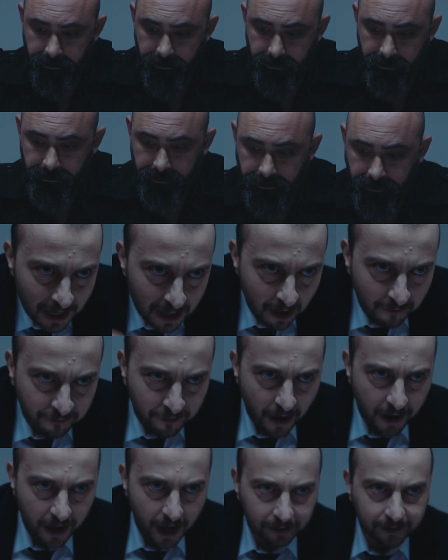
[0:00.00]
Cemal'le
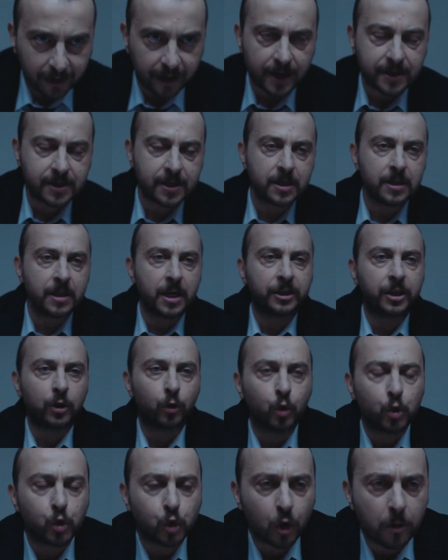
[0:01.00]
Ferhat arasındaki
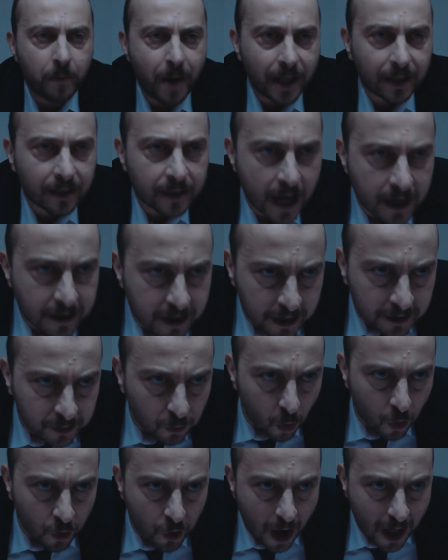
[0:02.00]
husumet
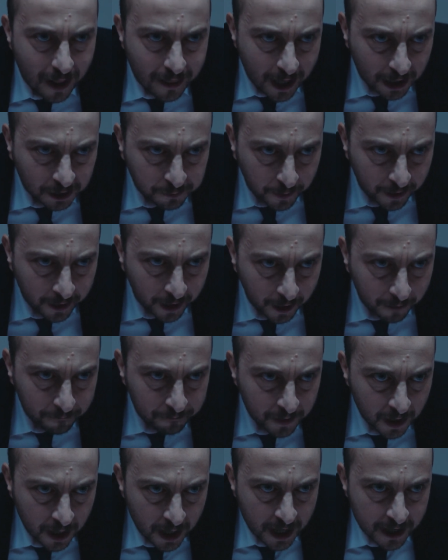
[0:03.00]
nedir? Onu anlat bana.
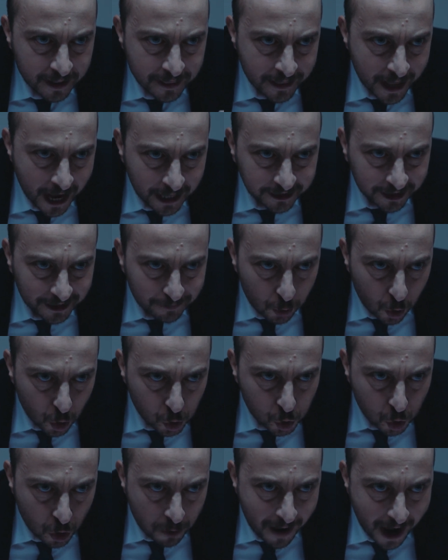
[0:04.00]
Nedir bu
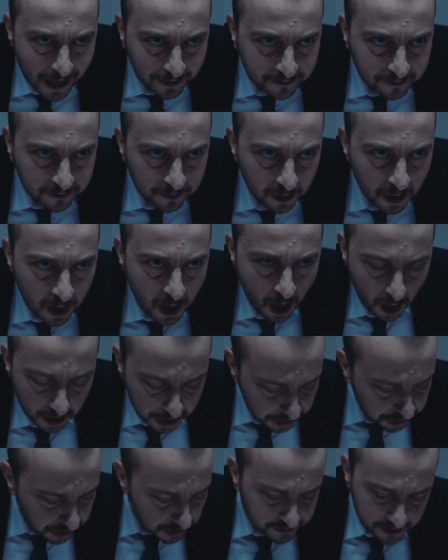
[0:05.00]
husumet?
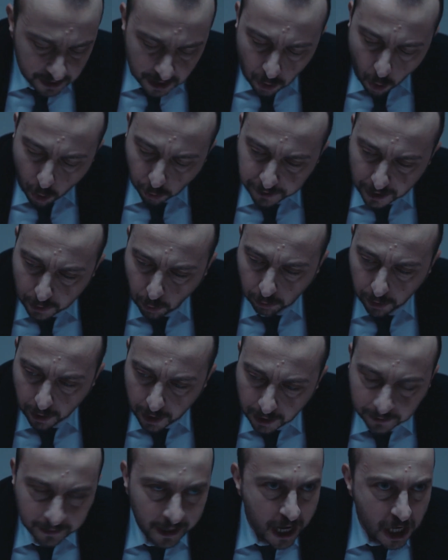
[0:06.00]
İkisinin ortak
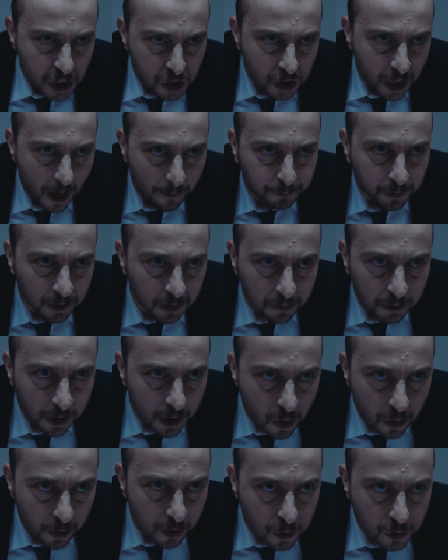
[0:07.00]
olarak ne iş yaptığını
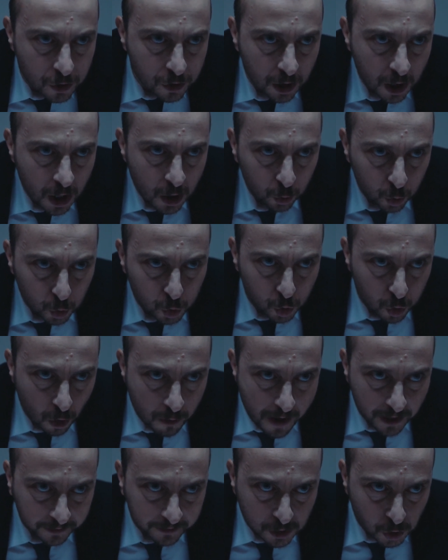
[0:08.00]
biliyoruz.
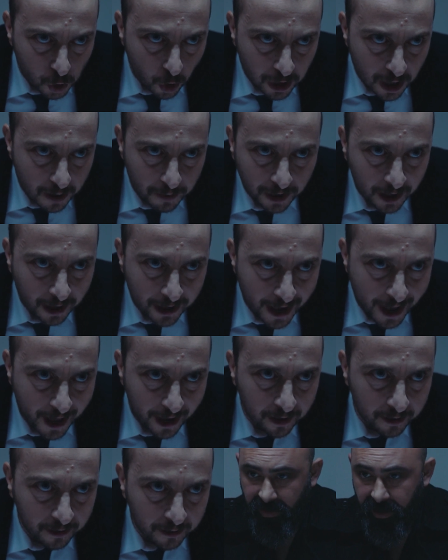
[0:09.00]
Husumeti söyle bana
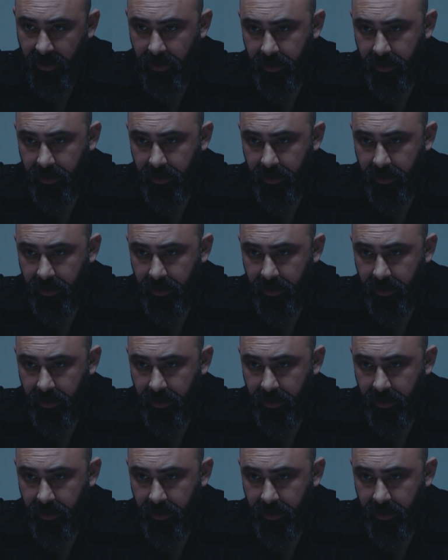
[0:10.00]
ne?